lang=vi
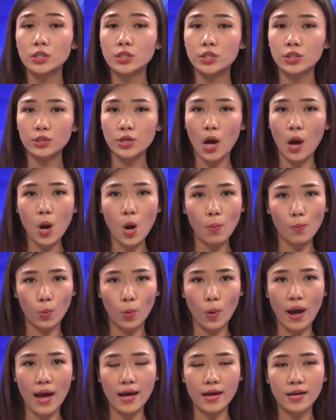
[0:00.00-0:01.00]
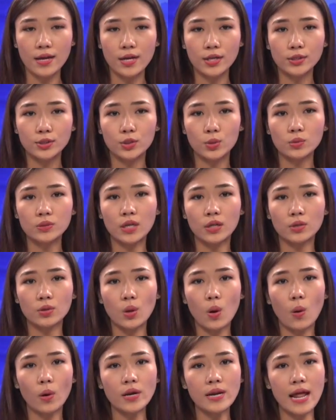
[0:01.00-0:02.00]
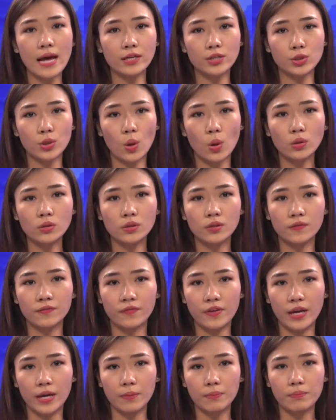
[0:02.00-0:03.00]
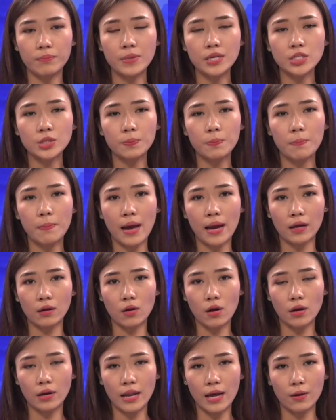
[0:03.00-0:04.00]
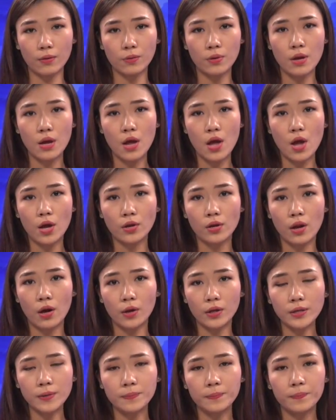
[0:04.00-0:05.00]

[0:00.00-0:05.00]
Trước đó hôm qua, Chủ tịch khối đa số Thượng viện Mitch McConnell nói